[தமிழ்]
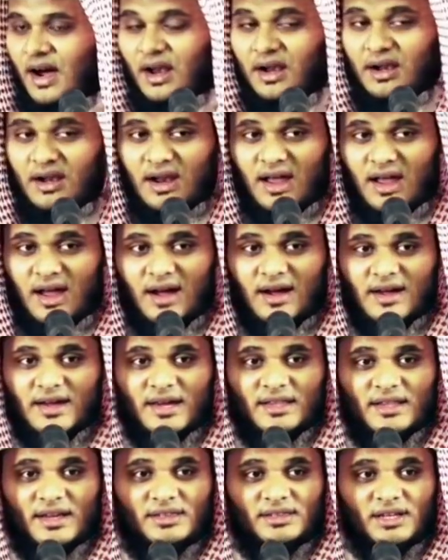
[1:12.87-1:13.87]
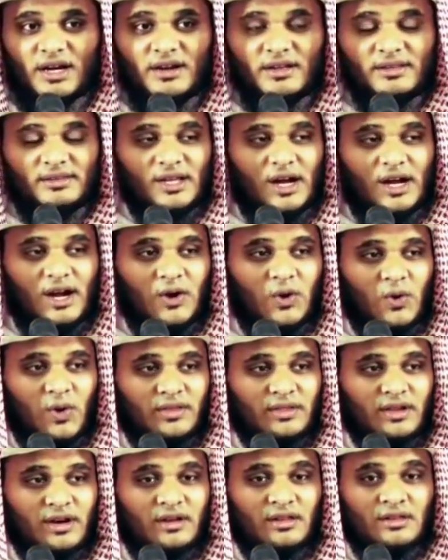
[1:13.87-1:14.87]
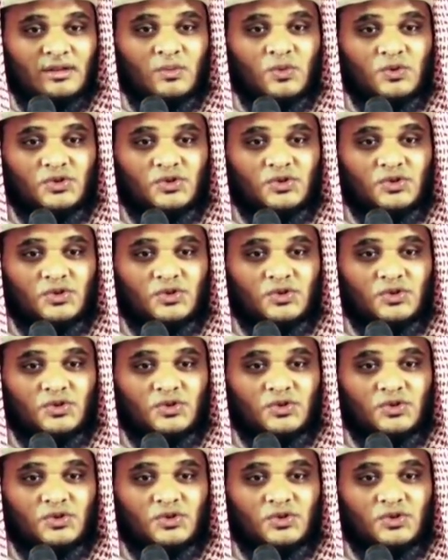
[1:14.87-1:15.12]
அல்லாஹ் எதை தடுத்தானோ அதிலிருந்து